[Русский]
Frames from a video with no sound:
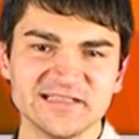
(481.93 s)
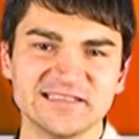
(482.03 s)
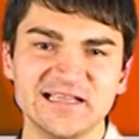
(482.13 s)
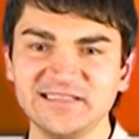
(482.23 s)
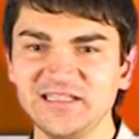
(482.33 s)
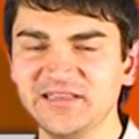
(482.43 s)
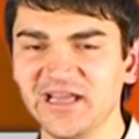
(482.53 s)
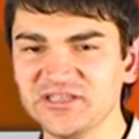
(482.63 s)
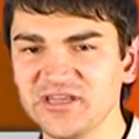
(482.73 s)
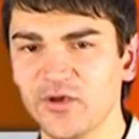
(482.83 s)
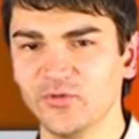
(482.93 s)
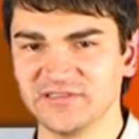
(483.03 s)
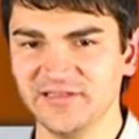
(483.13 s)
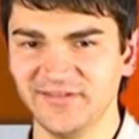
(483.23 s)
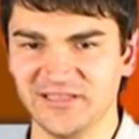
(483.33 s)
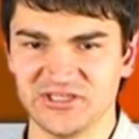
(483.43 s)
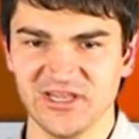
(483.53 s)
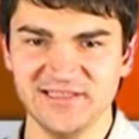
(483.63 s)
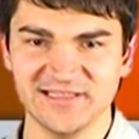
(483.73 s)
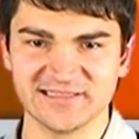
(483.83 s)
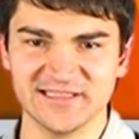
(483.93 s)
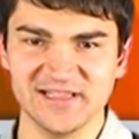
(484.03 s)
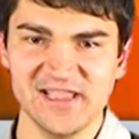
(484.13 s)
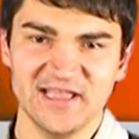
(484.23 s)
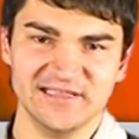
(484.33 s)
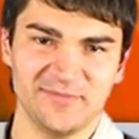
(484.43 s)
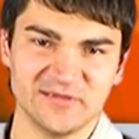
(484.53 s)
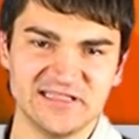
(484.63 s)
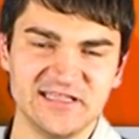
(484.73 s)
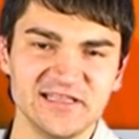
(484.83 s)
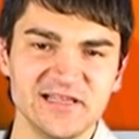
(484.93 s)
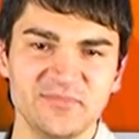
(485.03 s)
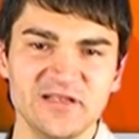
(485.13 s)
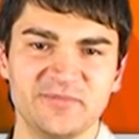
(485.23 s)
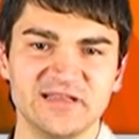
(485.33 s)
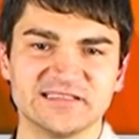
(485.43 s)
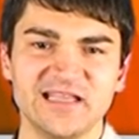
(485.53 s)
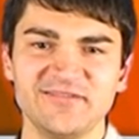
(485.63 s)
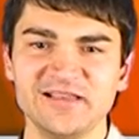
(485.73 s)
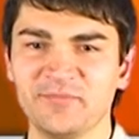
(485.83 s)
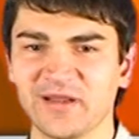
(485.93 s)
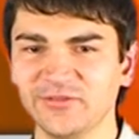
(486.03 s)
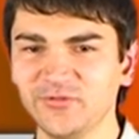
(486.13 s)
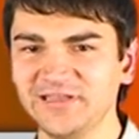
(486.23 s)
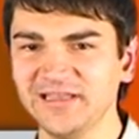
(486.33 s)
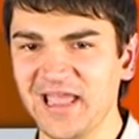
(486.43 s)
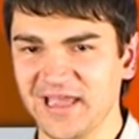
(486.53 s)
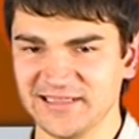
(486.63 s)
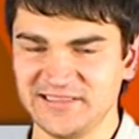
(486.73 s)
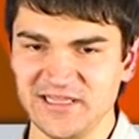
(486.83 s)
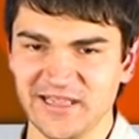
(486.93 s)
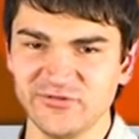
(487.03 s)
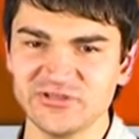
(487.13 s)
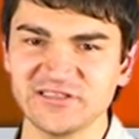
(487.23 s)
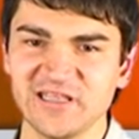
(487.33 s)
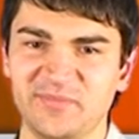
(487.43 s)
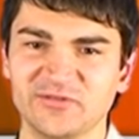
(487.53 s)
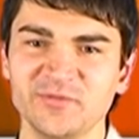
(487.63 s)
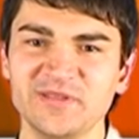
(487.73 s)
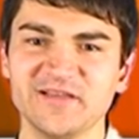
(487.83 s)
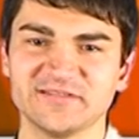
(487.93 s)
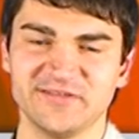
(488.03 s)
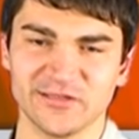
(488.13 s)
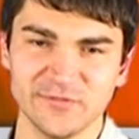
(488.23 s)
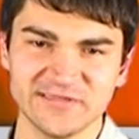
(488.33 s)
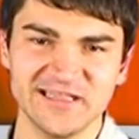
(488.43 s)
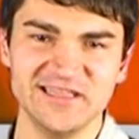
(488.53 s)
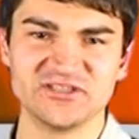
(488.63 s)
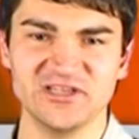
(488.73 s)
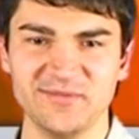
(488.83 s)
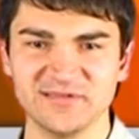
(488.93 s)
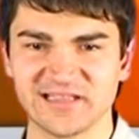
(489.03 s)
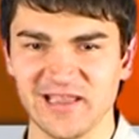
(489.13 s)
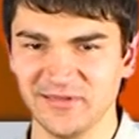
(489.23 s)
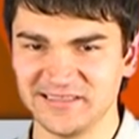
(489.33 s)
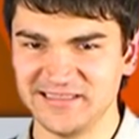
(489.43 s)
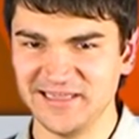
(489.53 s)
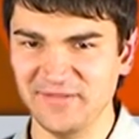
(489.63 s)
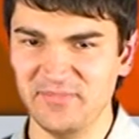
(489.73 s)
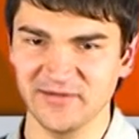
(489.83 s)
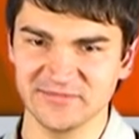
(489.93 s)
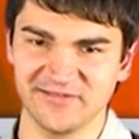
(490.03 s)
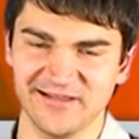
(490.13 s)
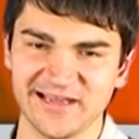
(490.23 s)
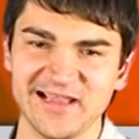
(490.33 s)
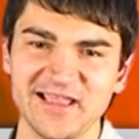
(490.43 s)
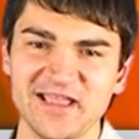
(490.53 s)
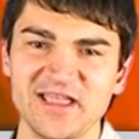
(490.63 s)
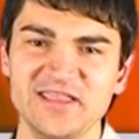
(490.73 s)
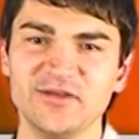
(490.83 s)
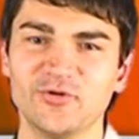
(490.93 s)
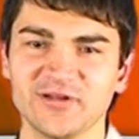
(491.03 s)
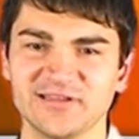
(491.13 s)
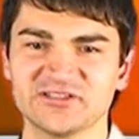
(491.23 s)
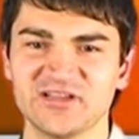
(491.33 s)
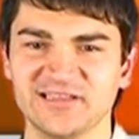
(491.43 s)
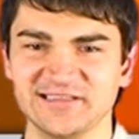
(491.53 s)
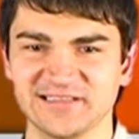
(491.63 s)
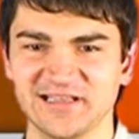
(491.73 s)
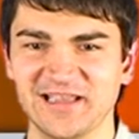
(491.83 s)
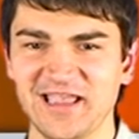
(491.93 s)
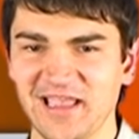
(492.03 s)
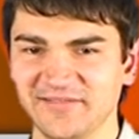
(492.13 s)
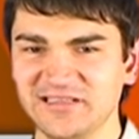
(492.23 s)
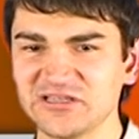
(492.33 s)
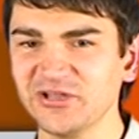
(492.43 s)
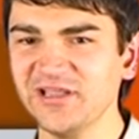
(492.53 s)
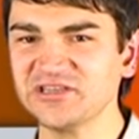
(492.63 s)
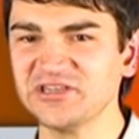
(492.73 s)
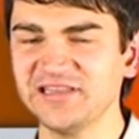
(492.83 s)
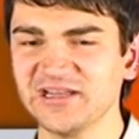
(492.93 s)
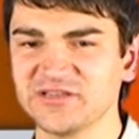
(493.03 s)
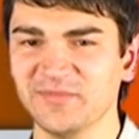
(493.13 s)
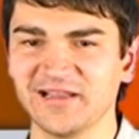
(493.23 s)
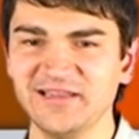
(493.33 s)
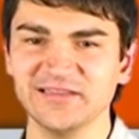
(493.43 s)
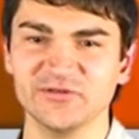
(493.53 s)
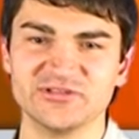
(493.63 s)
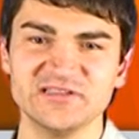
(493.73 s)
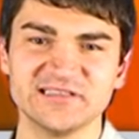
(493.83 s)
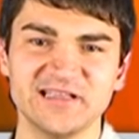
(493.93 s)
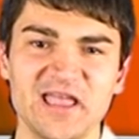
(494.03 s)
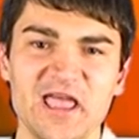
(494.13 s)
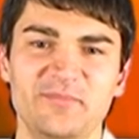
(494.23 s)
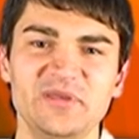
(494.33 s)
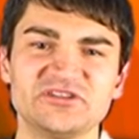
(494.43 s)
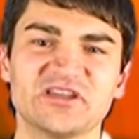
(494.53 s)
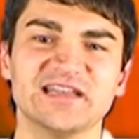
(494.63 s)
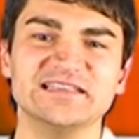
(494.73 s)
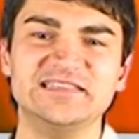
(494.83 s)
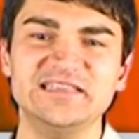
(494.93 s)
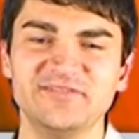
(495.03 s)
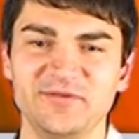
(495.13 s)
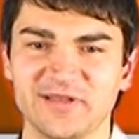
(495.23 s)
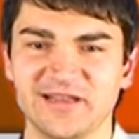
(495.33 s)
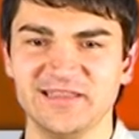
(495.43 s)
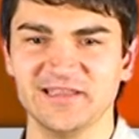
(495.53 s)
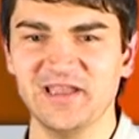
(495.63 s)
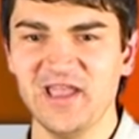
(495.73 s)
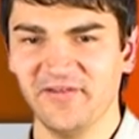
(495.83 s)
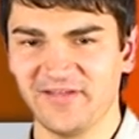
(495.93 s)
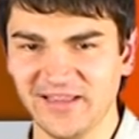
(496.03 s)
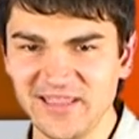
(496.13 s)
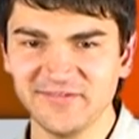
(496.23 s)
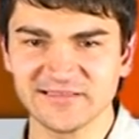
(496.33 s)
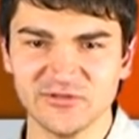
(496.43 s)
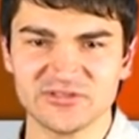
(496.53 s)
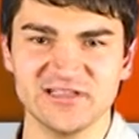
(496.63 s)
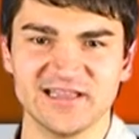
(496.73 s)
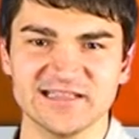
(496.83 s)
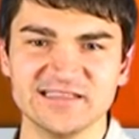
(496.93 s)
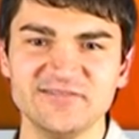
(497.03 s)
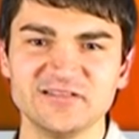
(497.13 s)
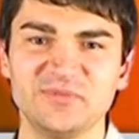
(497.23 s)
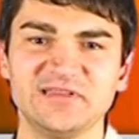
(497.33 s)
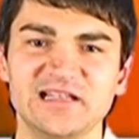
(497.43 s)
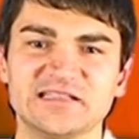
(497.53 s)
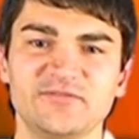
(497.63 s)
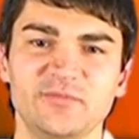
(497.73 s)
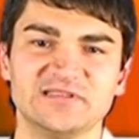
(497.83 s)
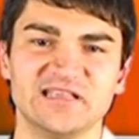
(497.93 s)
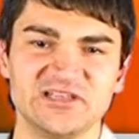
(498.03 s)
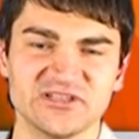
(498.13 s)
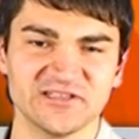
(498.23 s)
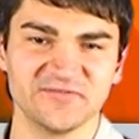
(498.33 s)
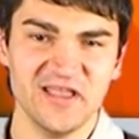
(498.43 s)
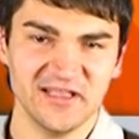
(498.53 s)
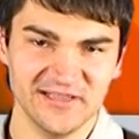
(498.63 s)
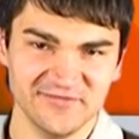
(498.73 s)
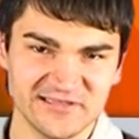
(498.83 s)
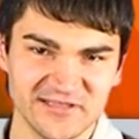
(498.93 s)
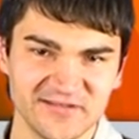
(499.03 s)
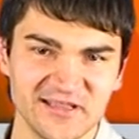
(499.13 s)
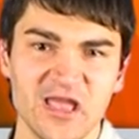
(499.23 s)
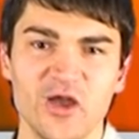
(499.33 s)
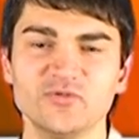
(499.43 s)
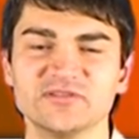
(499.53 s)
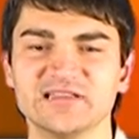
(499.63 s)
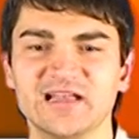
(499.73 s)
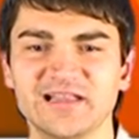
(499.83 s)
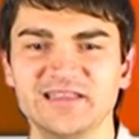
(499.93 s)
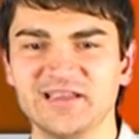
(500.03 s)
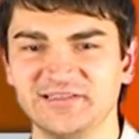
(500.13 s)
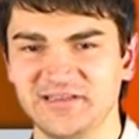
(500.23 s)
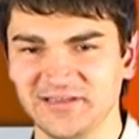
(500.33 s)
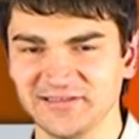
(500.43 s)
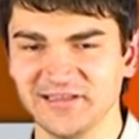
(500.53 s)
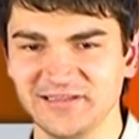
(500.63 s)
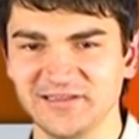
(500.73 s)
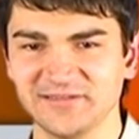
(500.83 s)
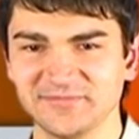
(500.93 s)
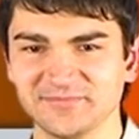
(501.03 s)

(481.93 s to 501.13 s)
Сад и дача. Осень-2011». Для посетителей были представлены продукты растениеводческих питомников Свердловской и Челябинской областей, Пермского края и города Шадринска. Все желающие также могли научиться печь красивые пироги. В каких восточных красавиц пытались любить зареченцев на выставке, узнала Екатерина Танких.